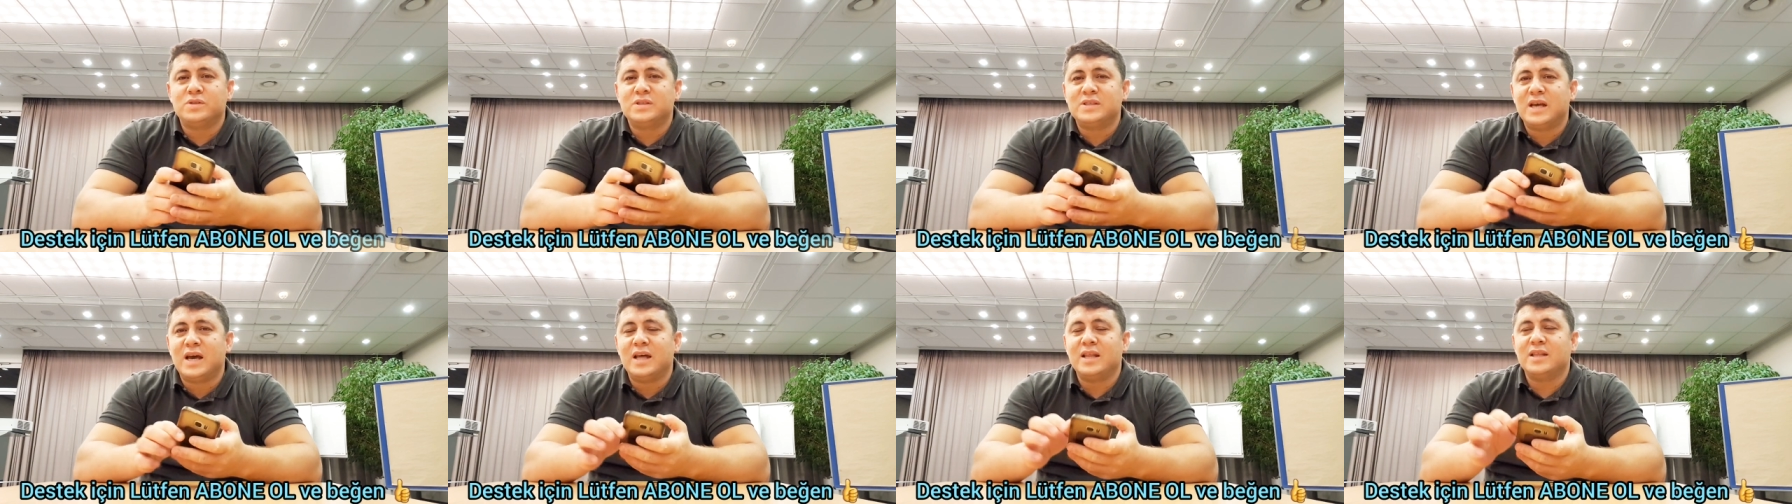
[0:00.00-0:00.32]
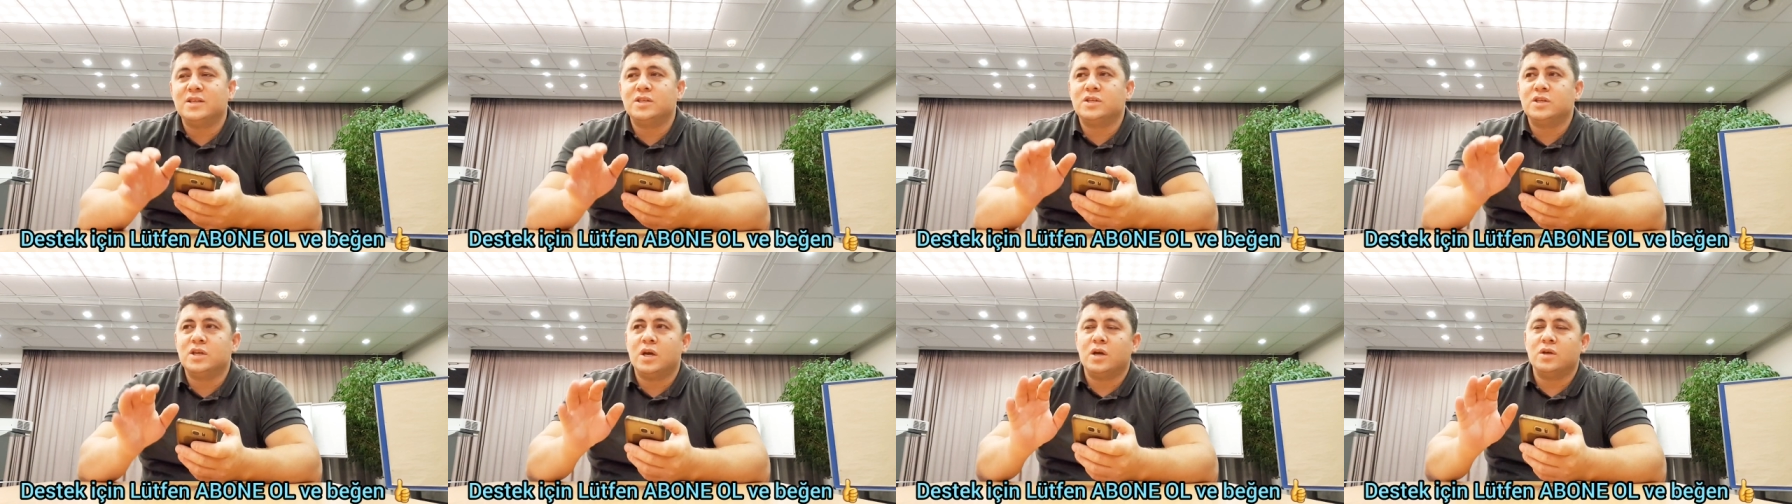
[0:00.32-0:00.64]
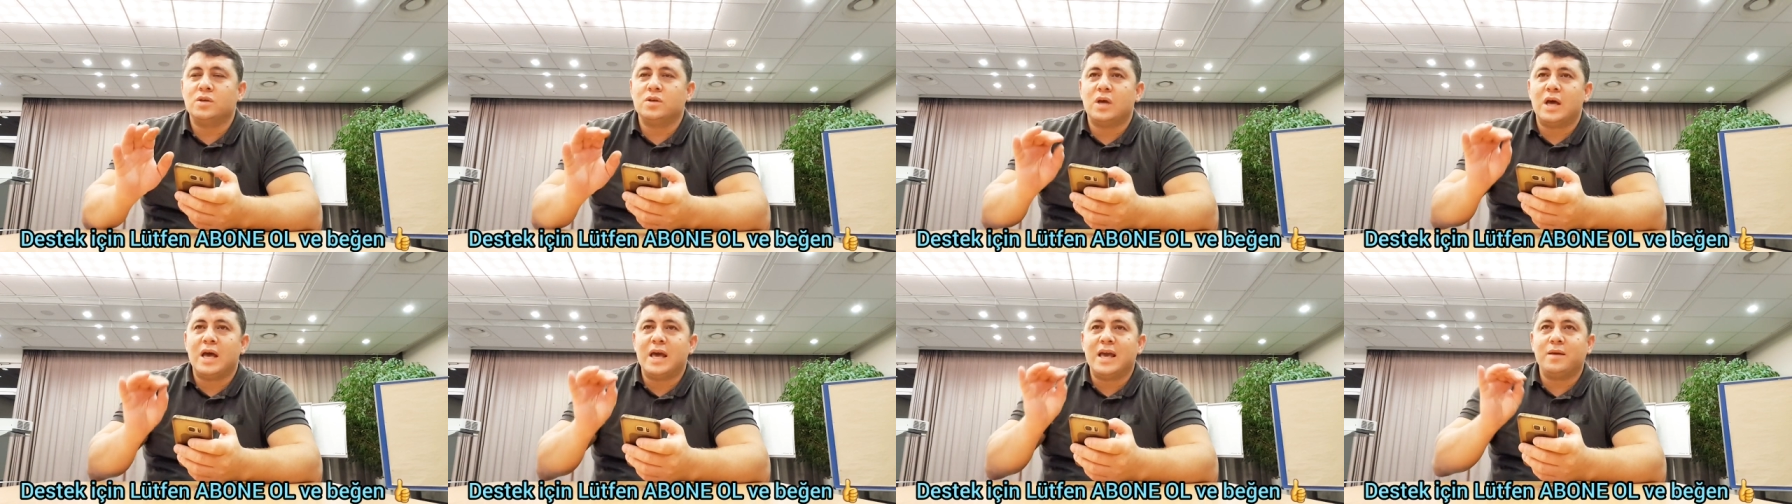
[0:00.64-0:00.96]
Sadece
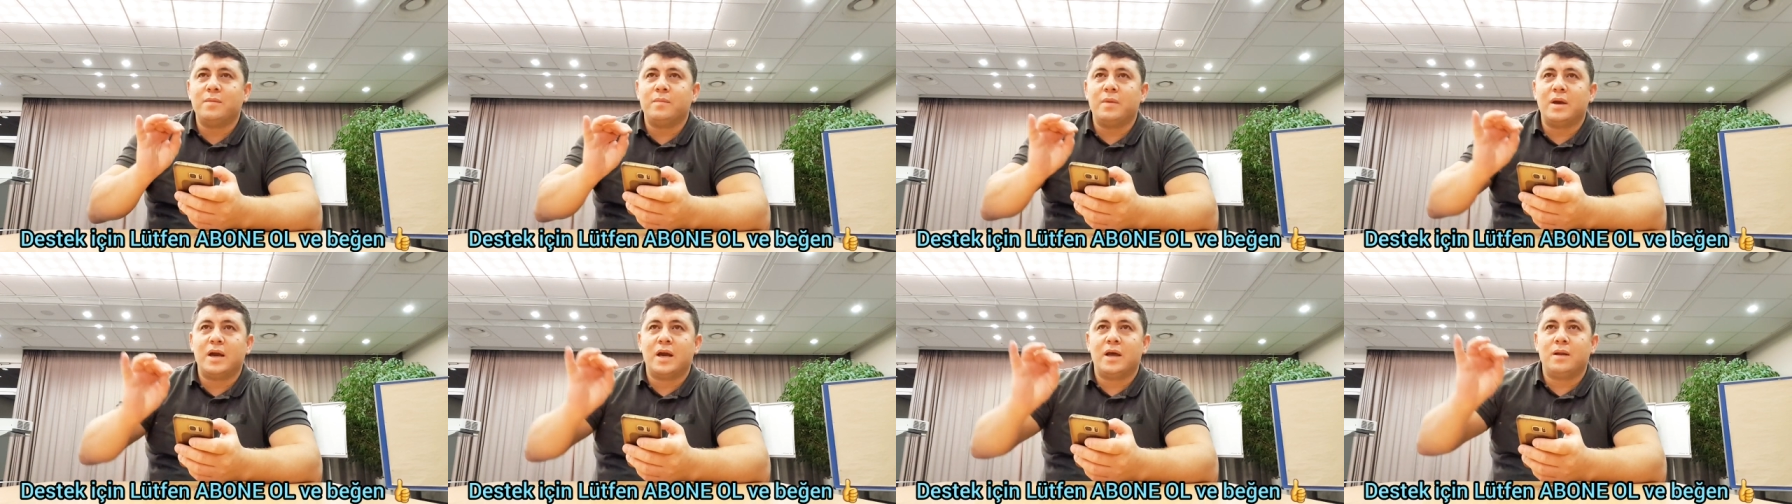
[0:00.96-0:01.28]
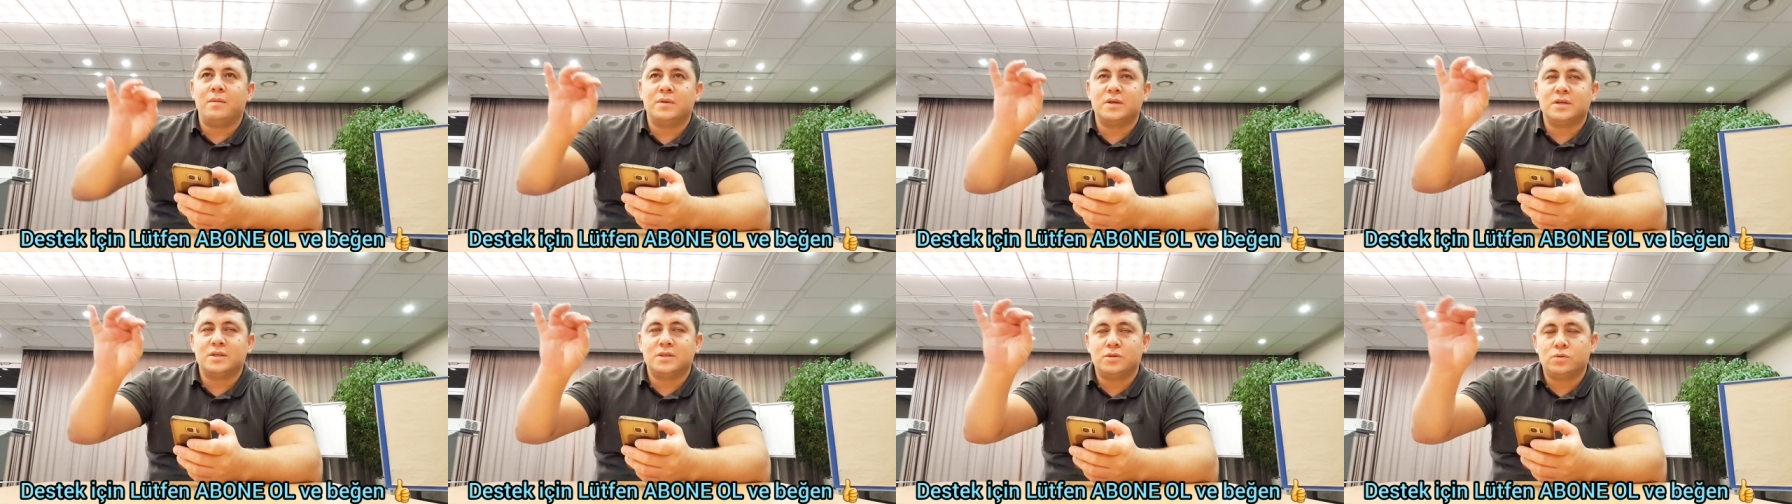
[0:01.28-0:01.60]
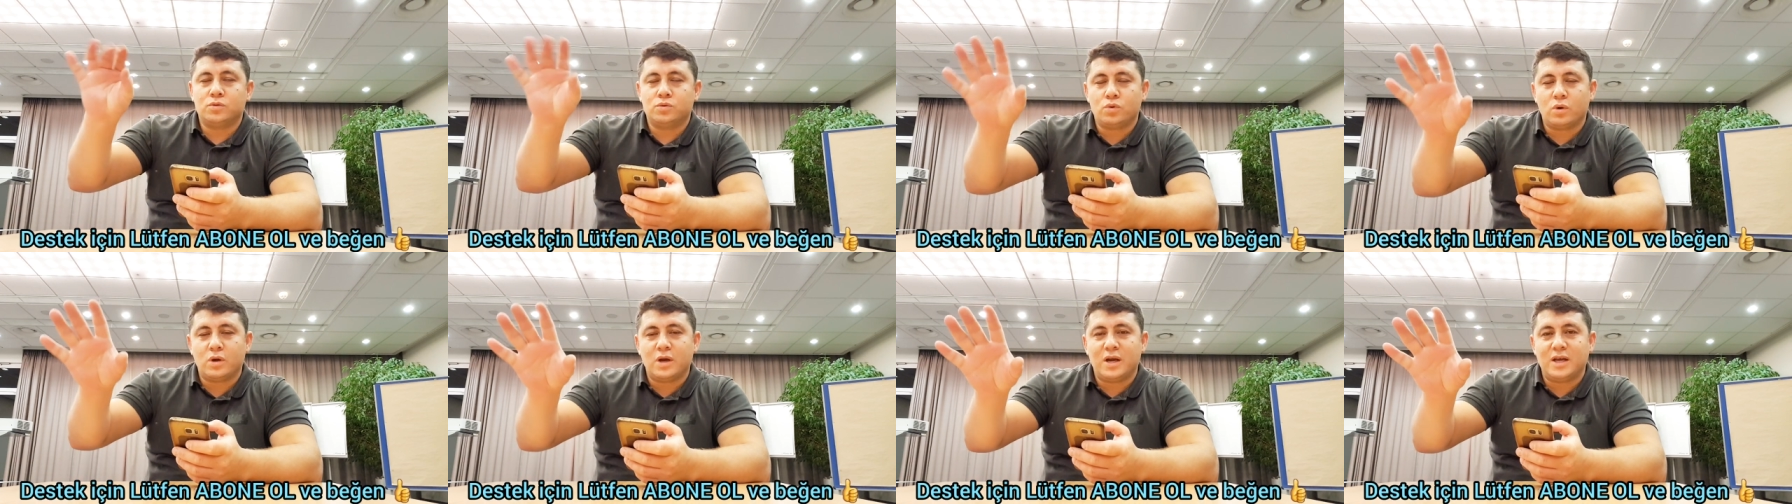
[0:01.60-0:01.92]
ekmek almak için
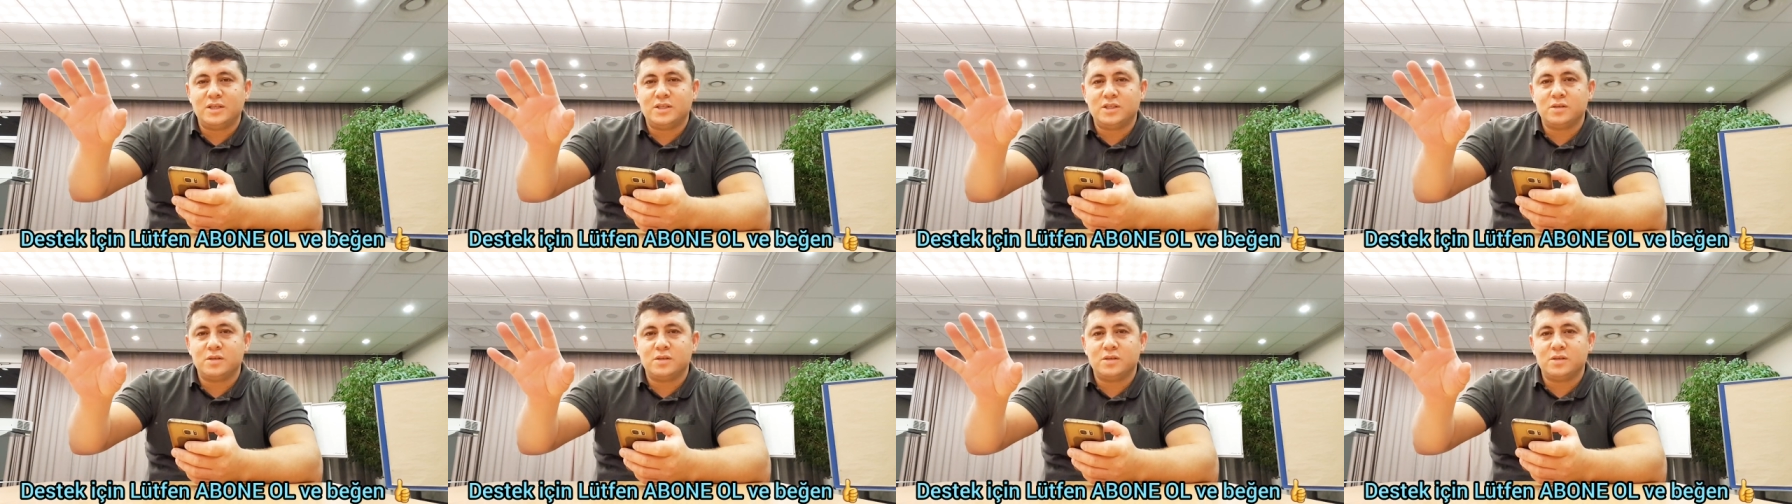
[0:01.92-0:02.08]
sokağa